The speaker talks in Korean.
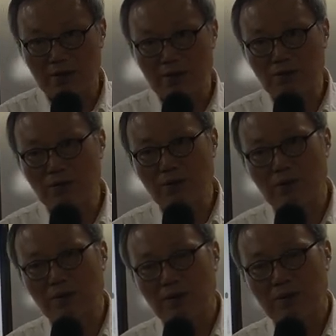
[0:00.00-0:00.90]

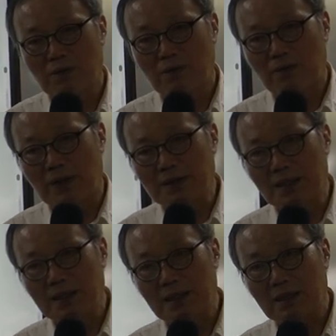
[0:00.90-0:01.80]
그리고
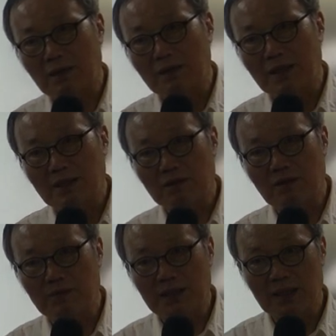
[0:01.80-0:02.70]
완전히 거대
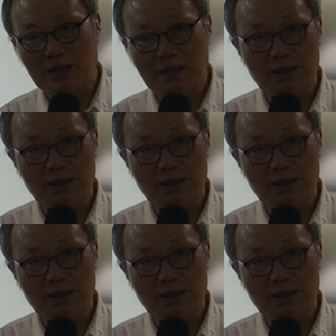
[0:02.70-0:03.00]
기업이